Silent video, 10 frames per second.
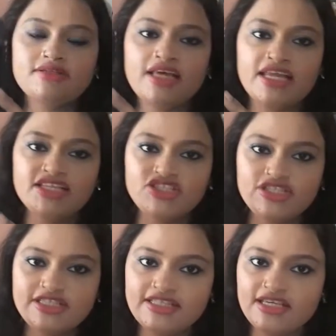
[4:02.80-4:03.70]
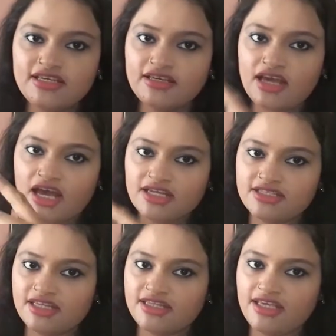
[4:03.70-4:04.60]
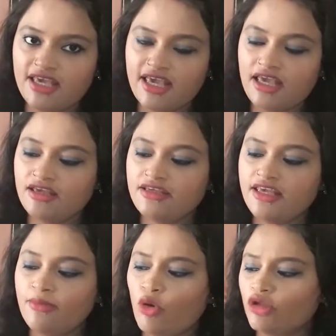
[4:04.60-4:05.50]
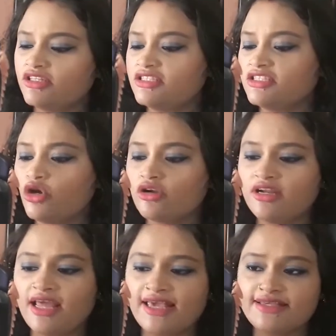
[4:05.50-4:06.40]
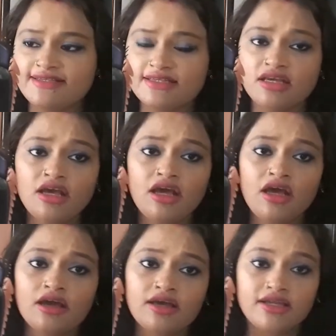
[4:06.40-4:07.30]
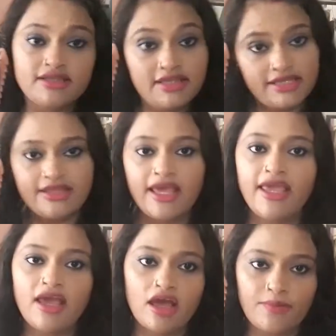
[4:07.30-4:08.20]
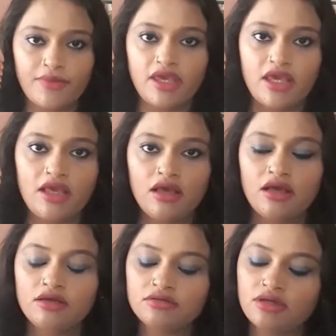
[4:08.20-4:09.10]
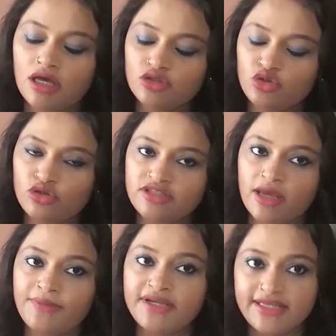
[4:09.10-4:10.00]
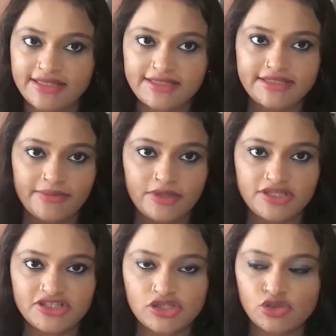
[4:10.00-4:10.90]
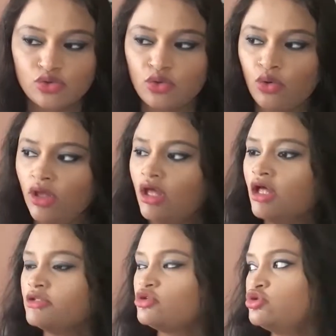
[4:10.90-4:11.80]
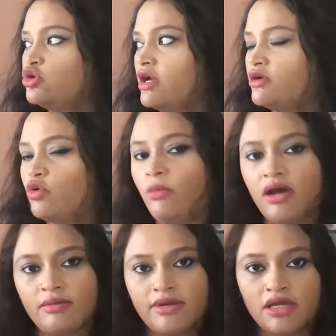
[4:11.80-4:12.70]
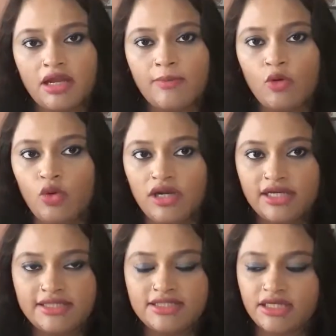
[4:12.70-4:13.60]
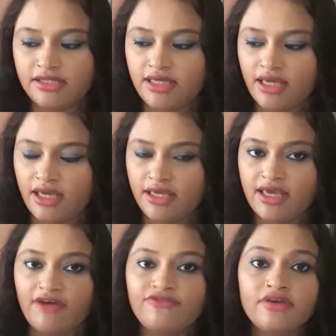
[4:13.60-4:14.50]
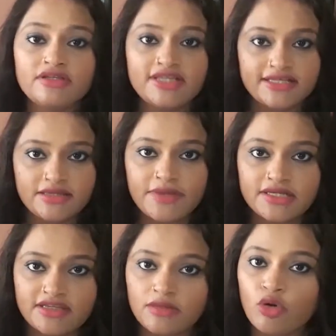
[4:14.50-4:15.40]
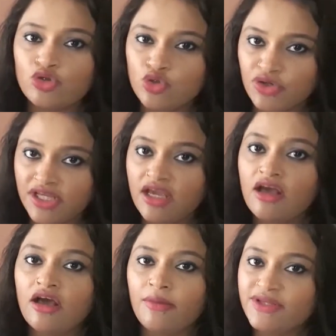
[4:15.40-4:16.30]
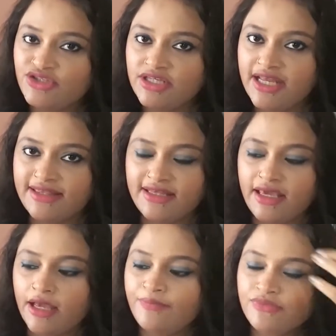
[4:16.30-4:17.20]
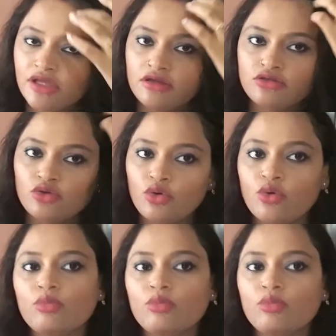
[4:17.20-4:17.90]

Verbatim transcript: सारी चीज़ें आ जाती है ये बहुत अच्छा ऑर्गेनाइज कर देता है आपके ख़ास तौर से आपके ड्रेसिंग टेबल की चीज़ों को तो ड्रायर को बार बार अगर आप खोलना नहीं चाहते हैं या फिर जैसे मेरे साथ बहुत छोटी बच्ची रहती है तो